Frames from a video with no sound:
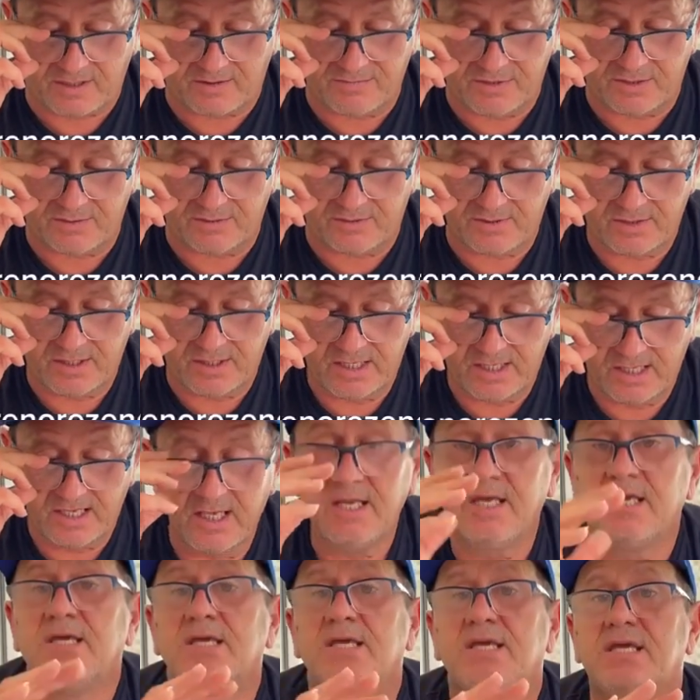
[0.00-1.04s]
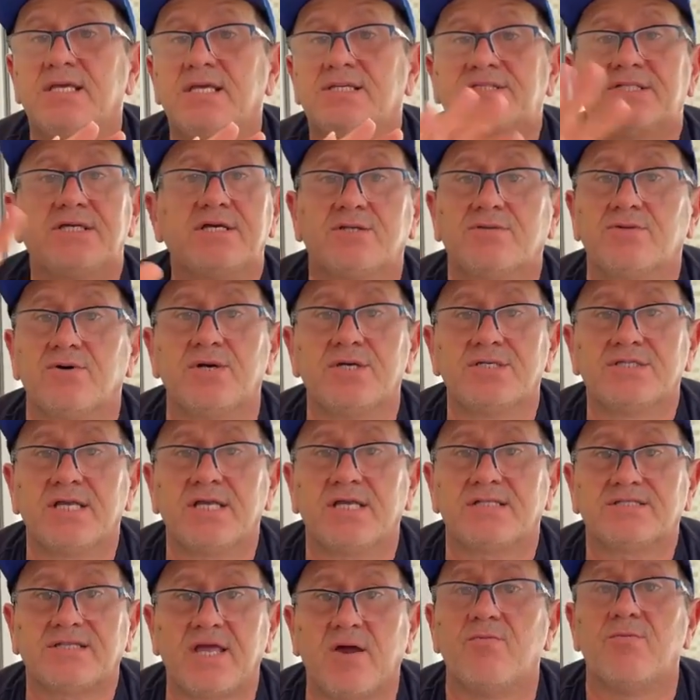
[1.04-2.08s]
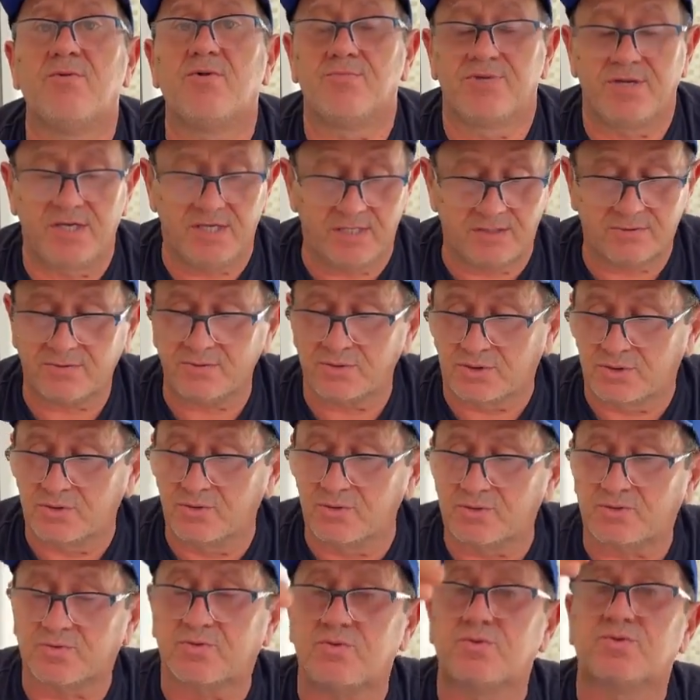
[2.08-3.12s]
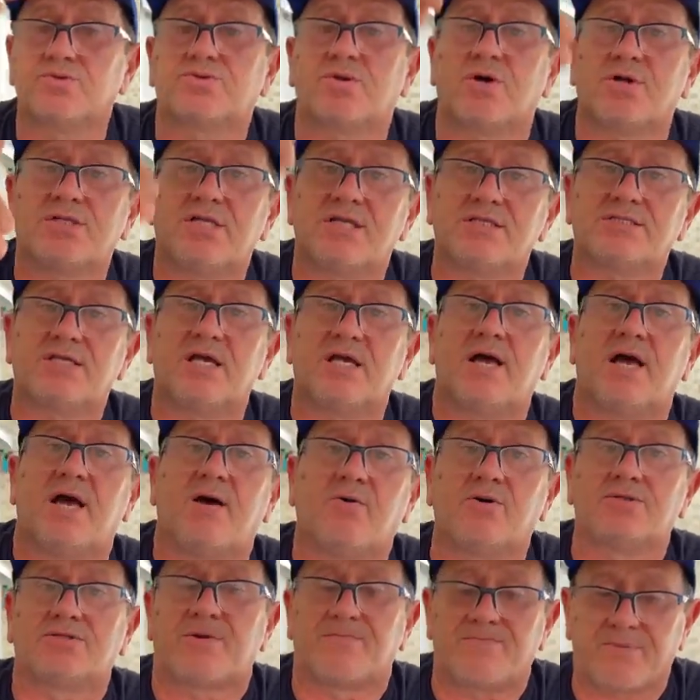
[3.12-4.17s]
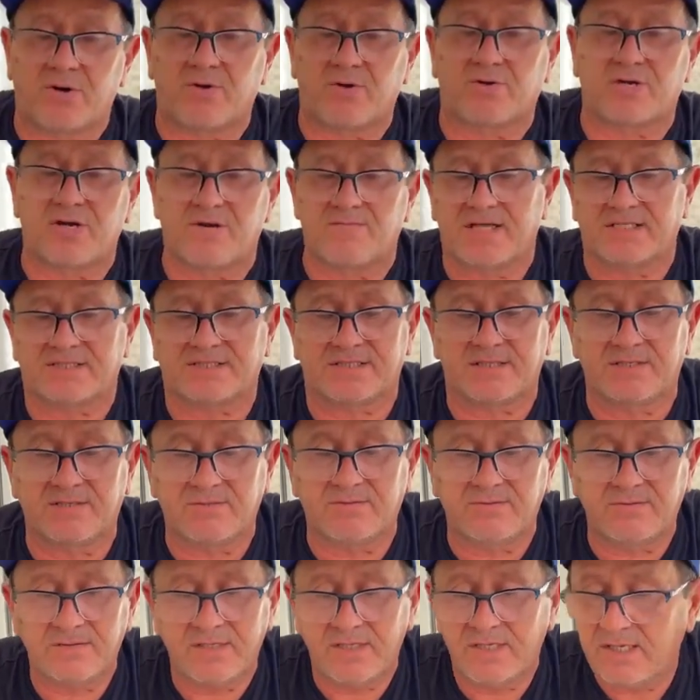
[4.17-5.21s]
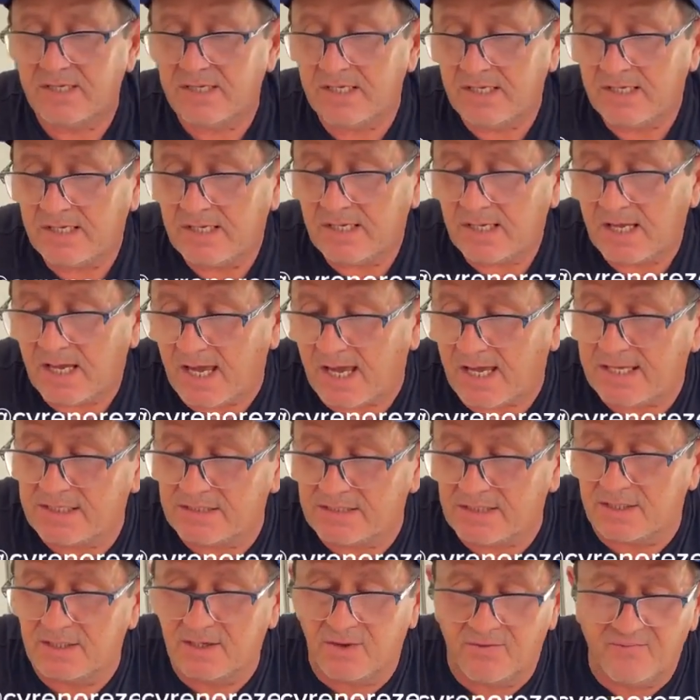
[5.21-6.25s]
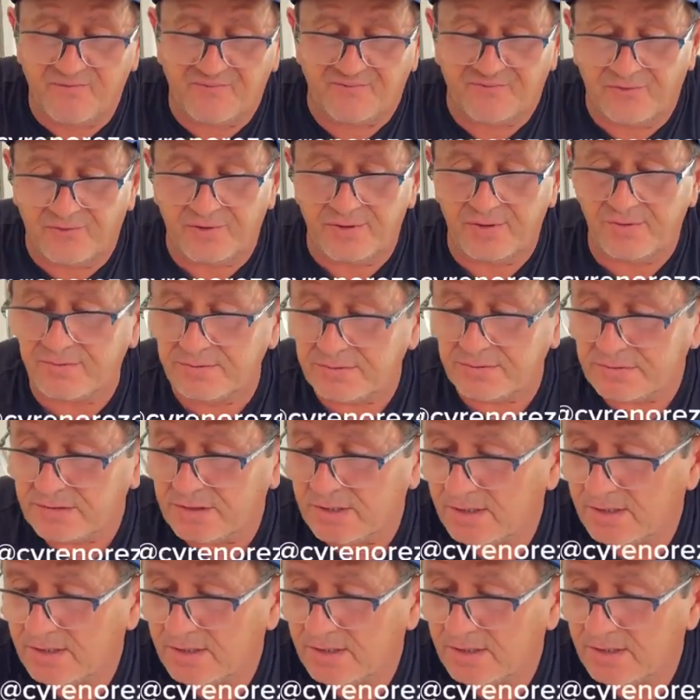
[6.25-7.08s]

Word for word: mil. Esses dois, até o momento, junto com toda a outra programação, ainda não foram,